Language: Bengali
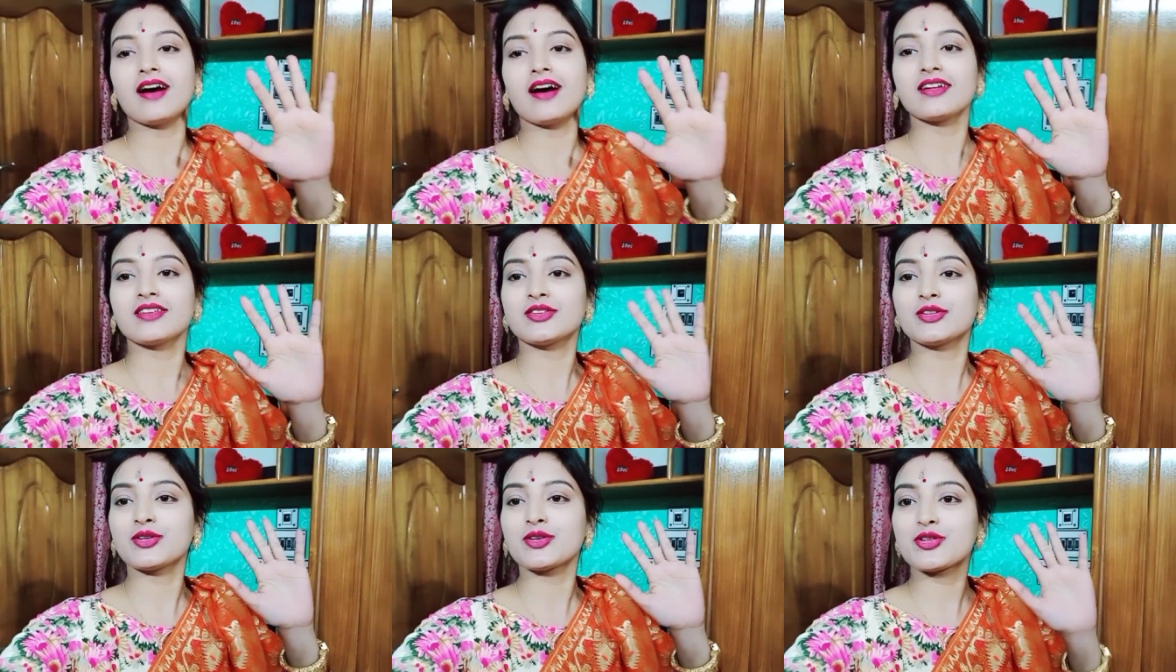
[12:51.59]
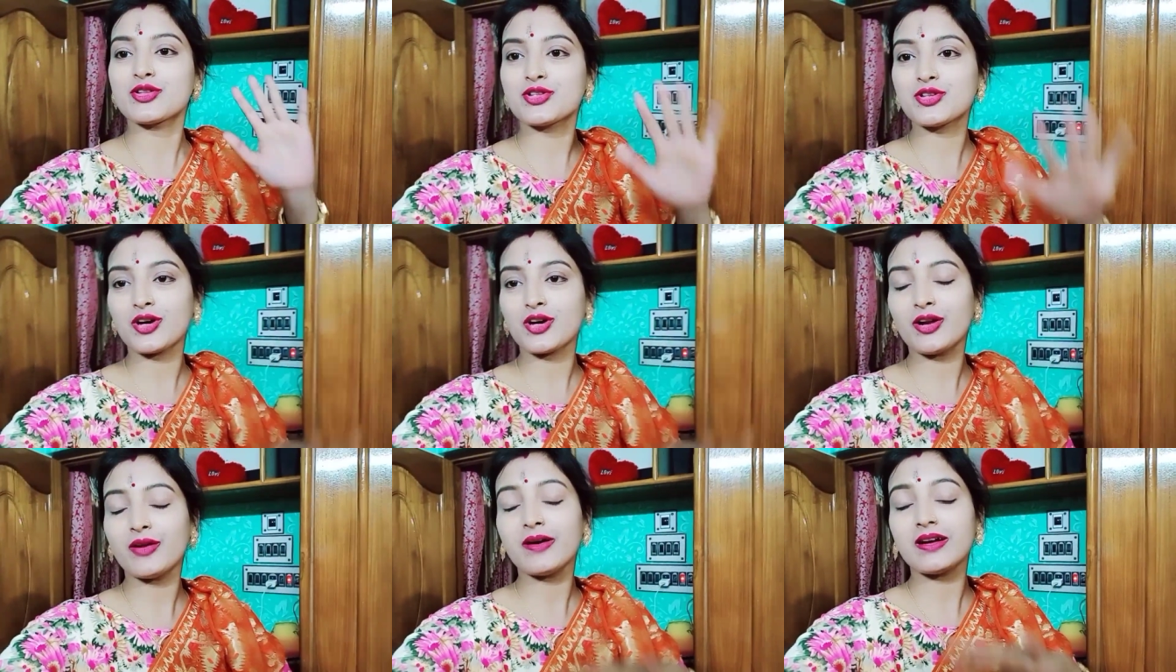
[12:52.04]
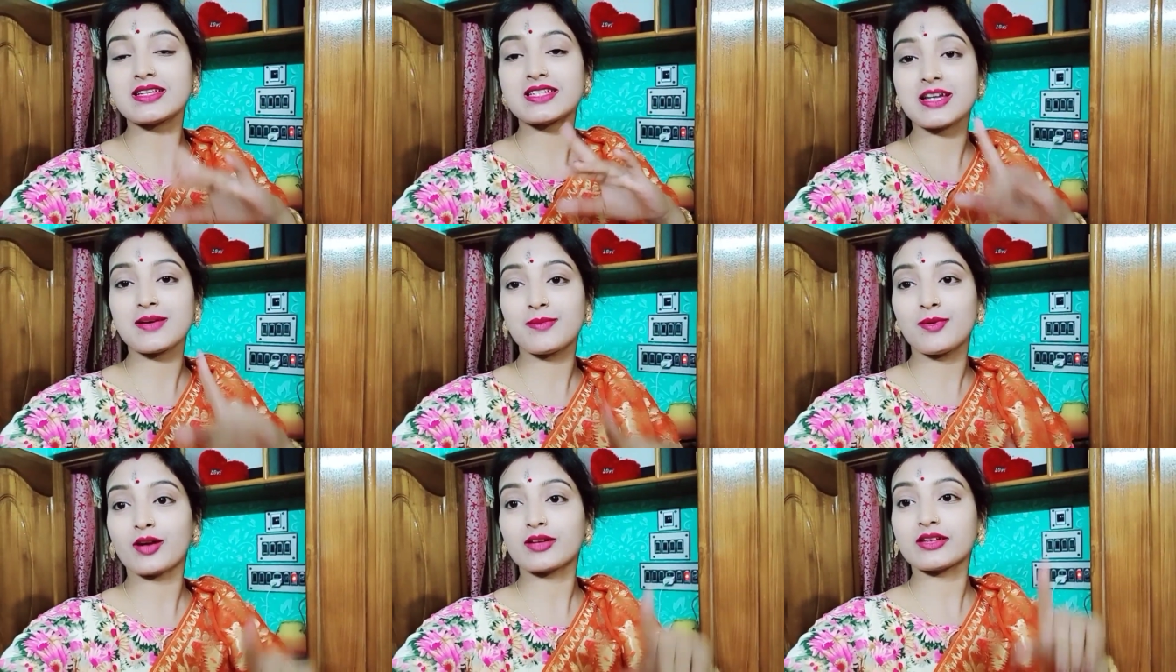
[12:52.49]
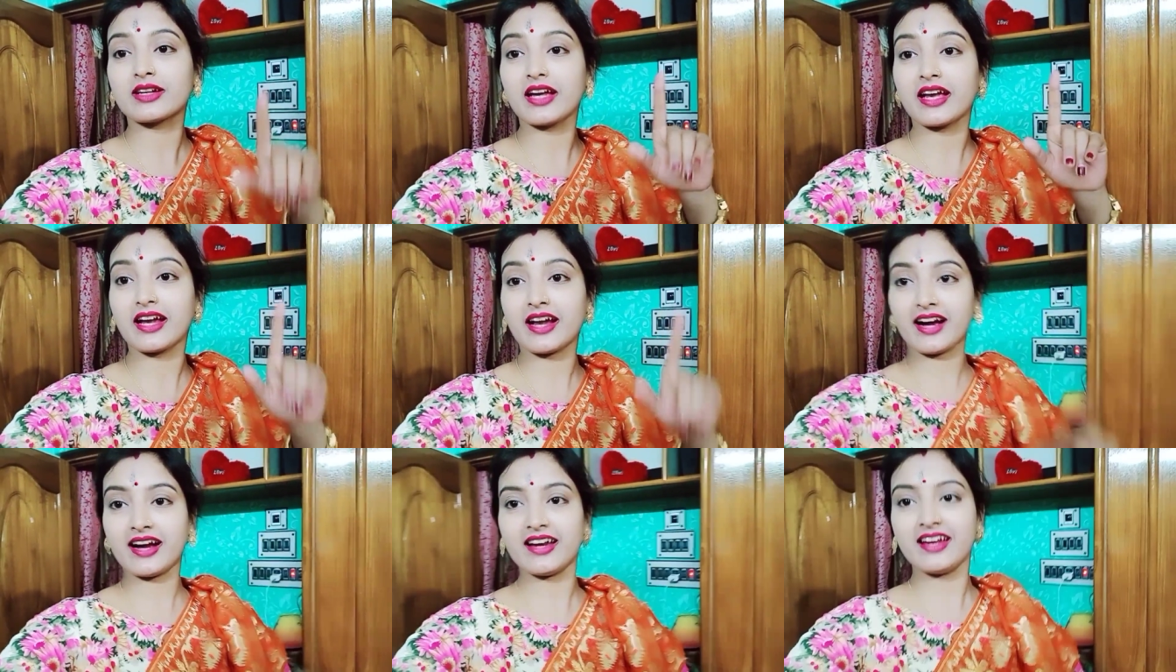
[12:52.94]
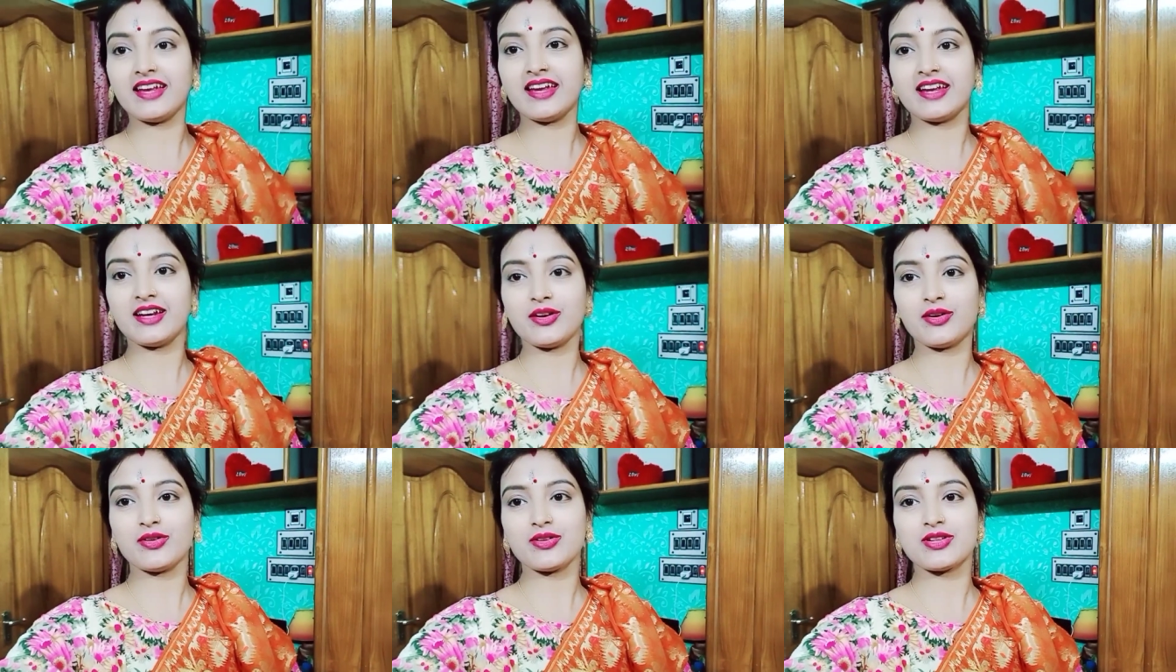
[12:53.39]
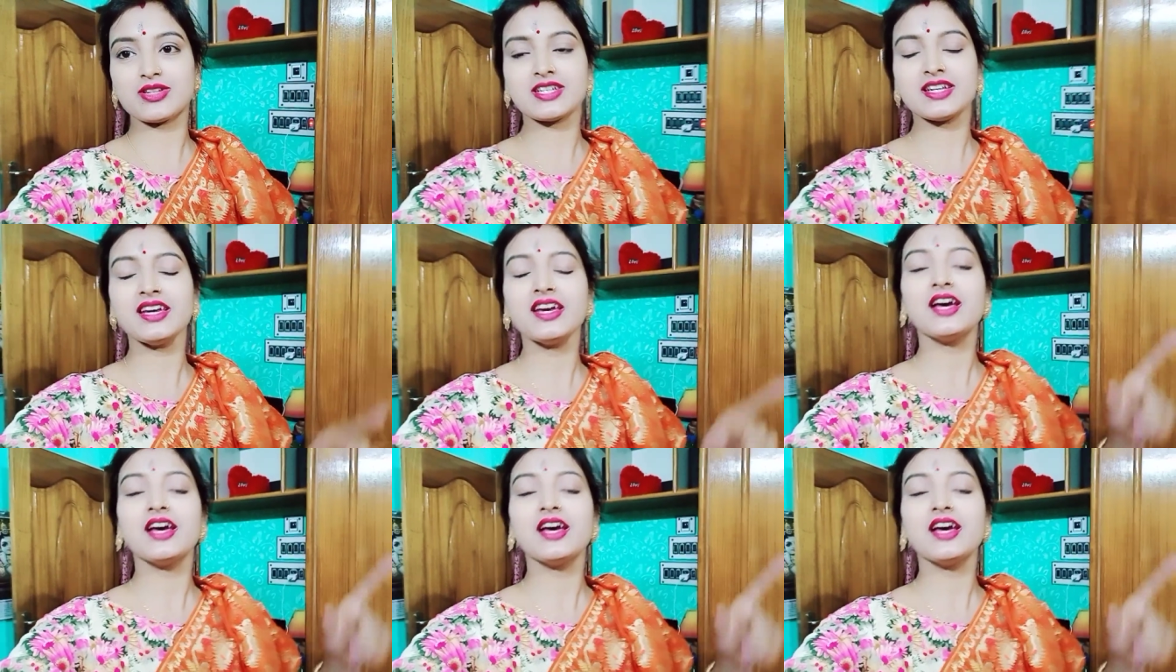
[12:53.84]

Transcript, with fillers: তো চলো আজকে ব্লগটা এখানেই এন্ড করছি